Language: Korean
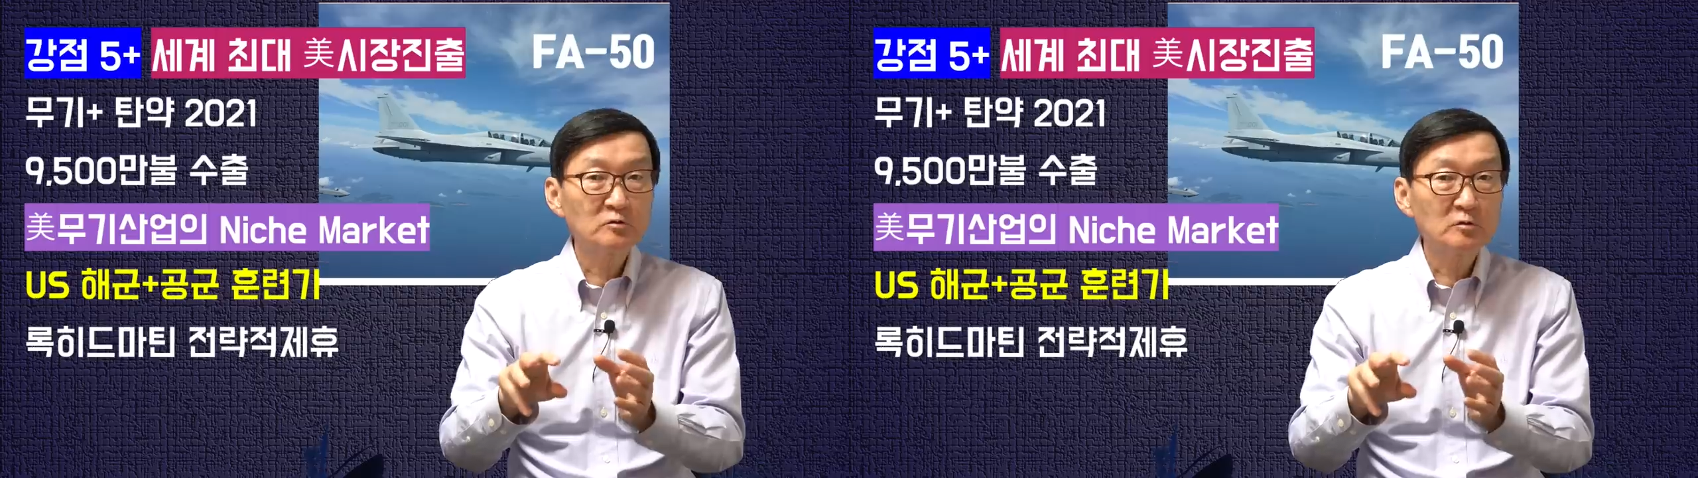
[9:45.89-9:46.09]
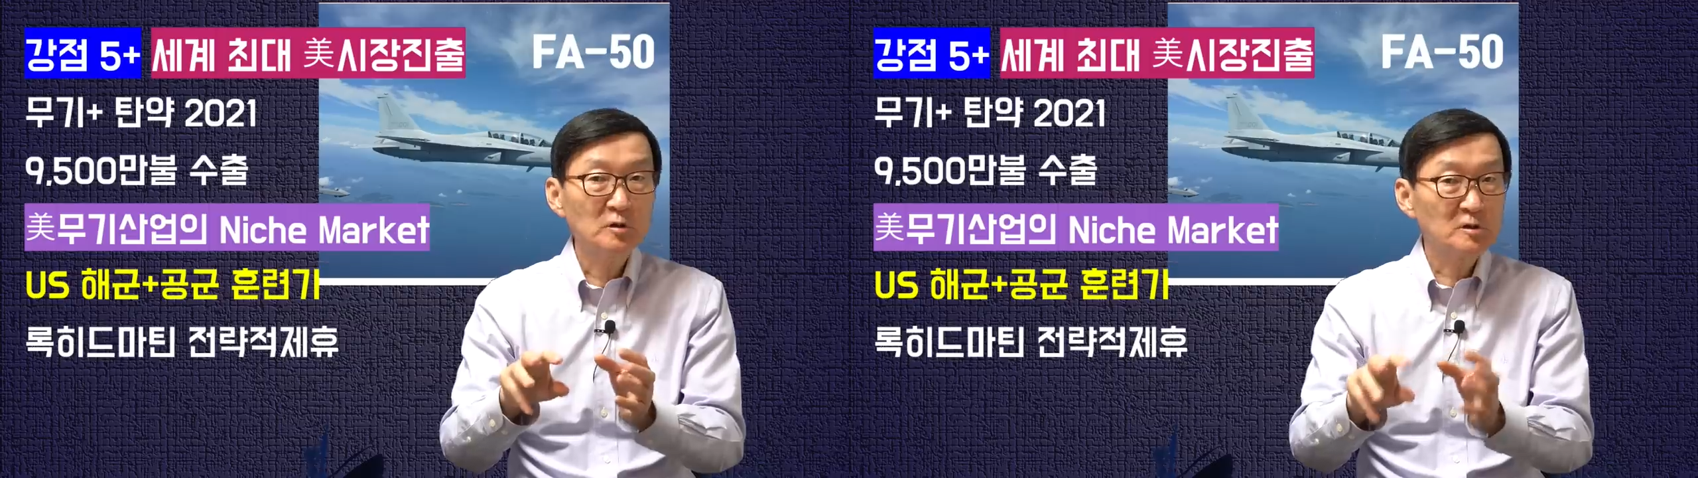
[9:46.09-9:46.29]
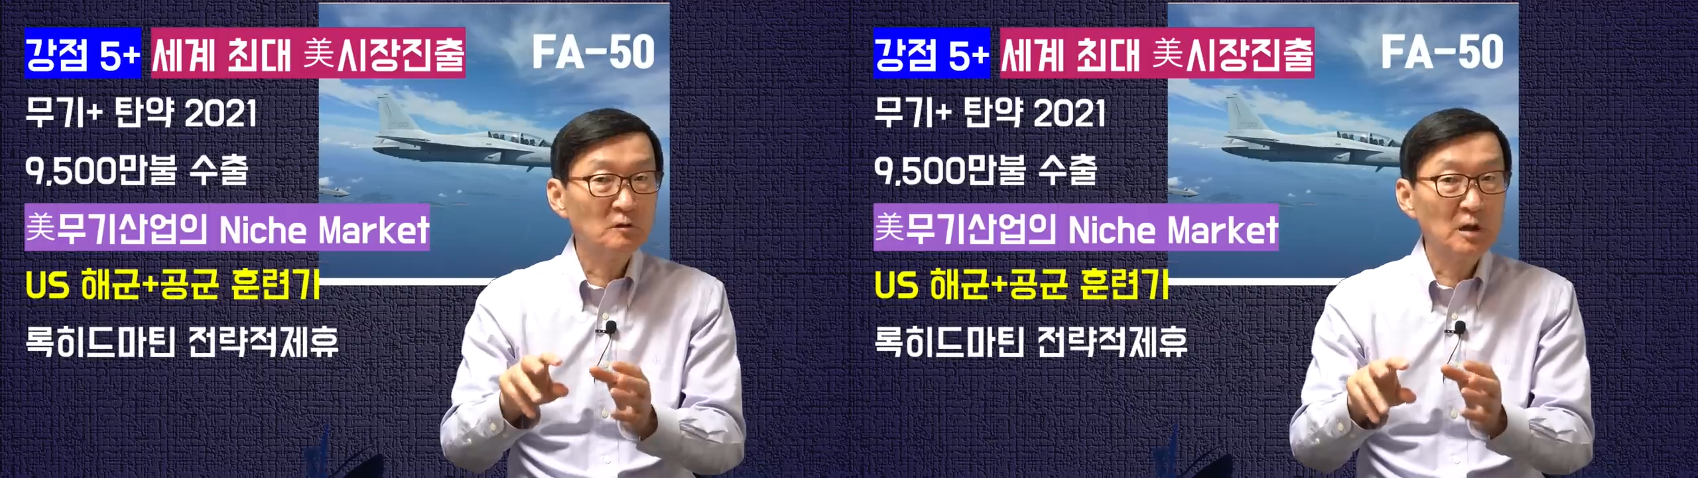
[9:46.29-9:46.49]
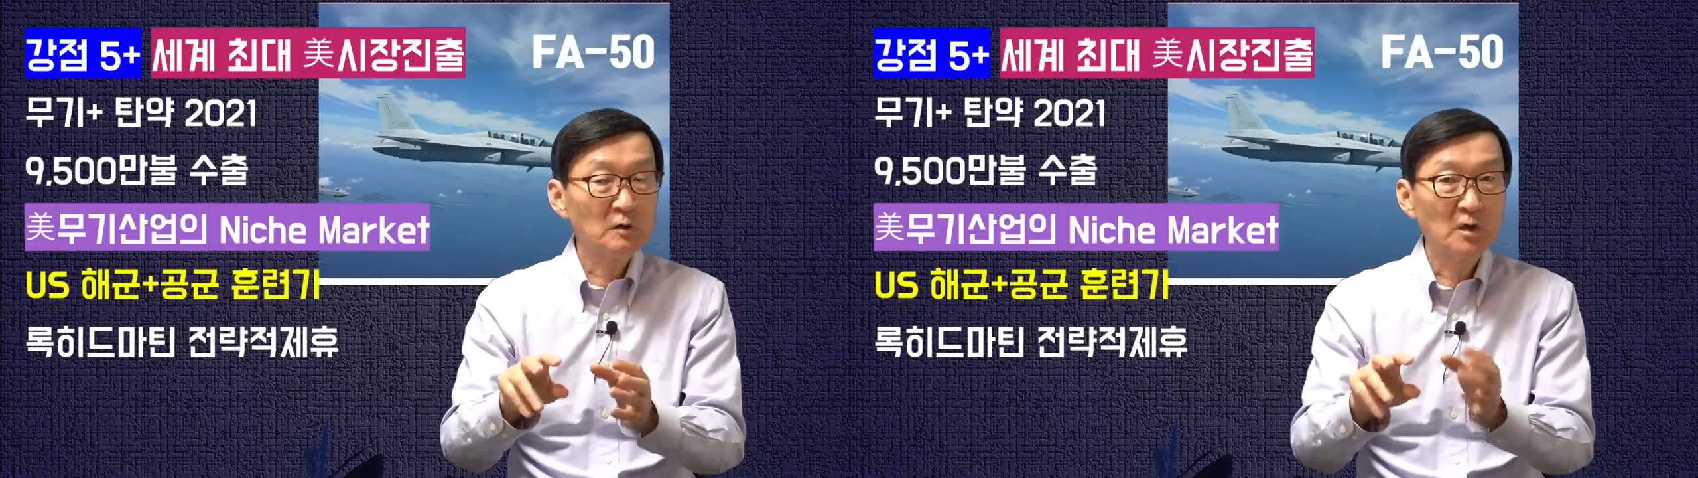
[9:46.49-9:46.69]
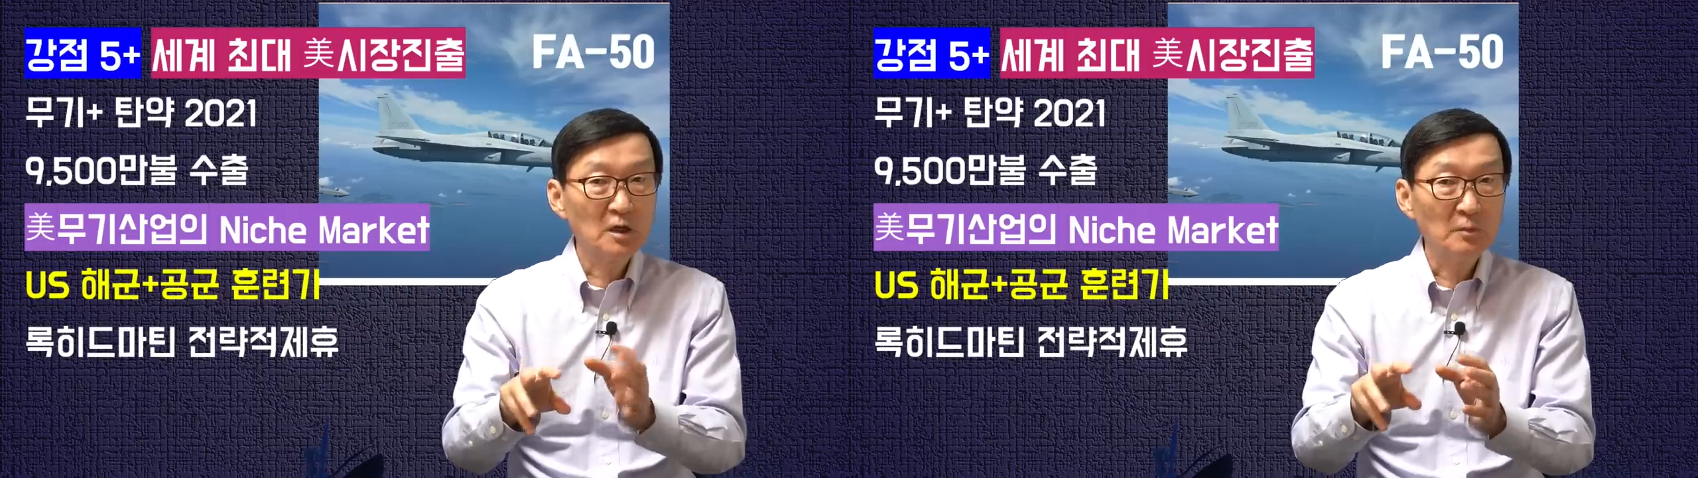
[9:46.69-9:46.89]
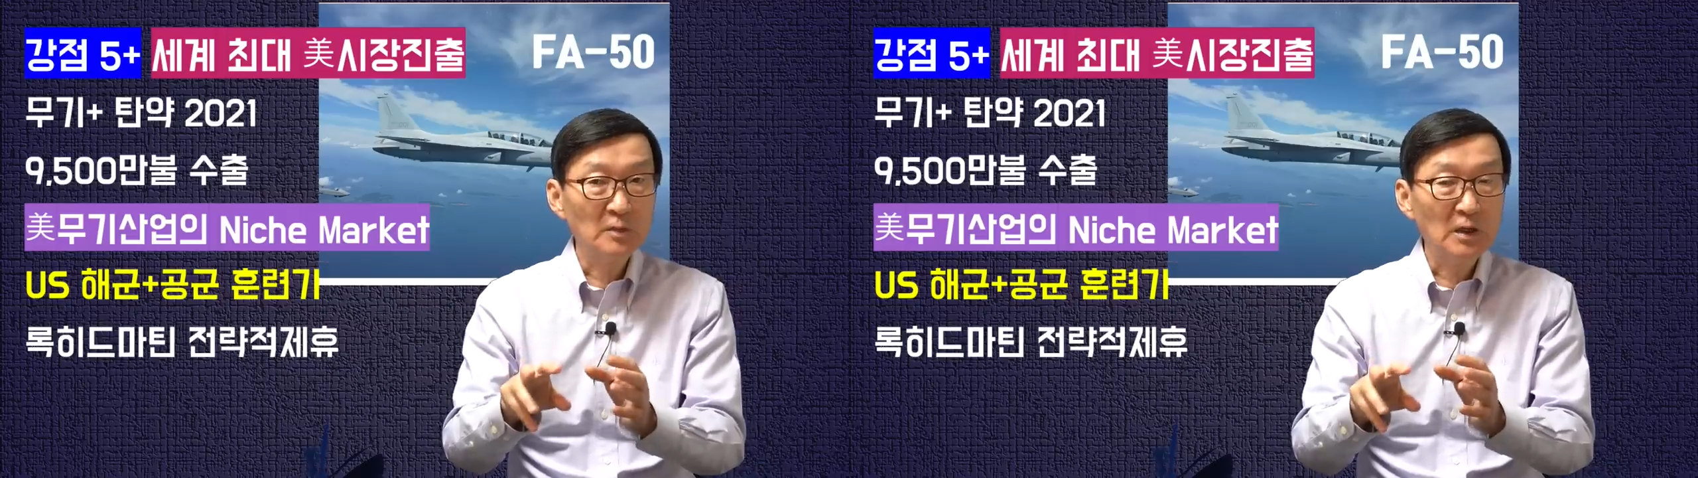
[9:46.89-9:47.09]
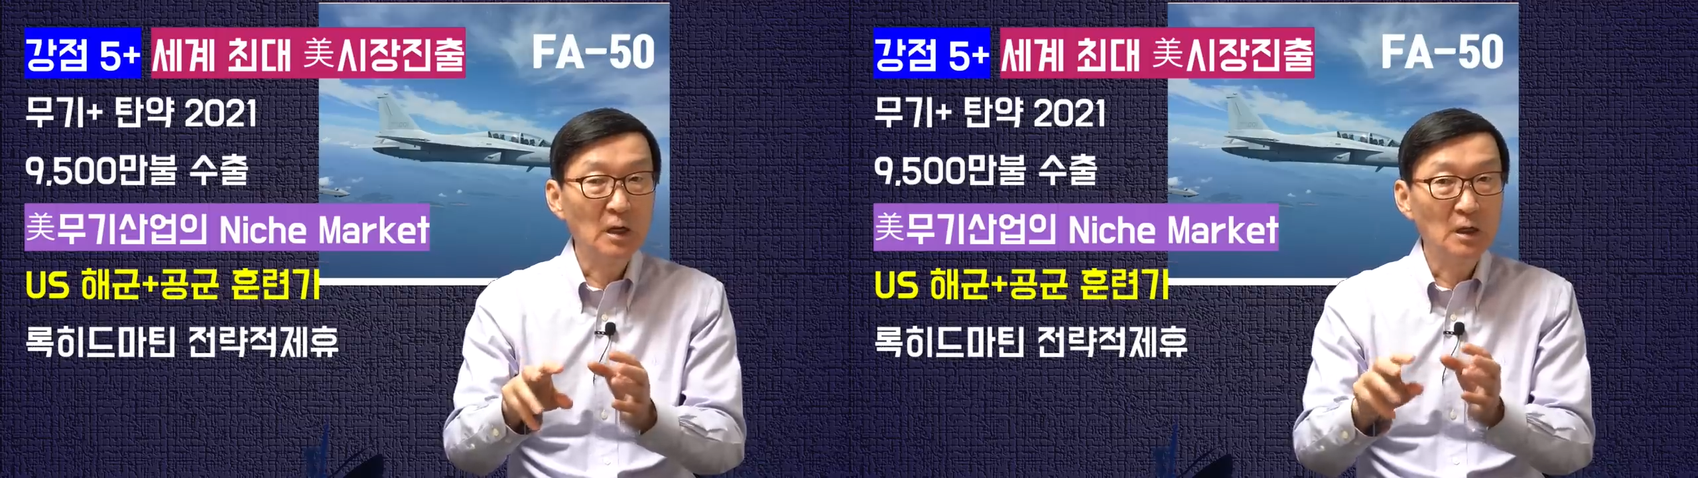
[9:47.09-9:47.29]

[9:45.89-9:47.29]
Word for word: 있을 거라고 얘기합니다.